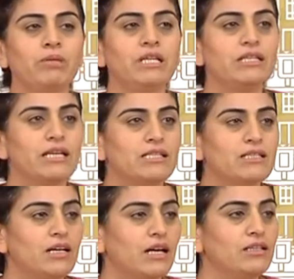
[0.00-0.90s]

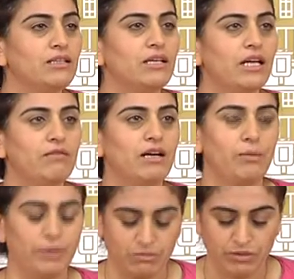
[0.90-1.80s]
bildirgesinde kadınları eve
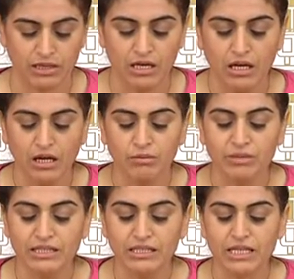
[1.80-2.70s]
kapatmak
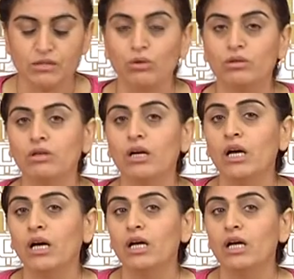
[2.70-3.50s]
bildirgesi oldu.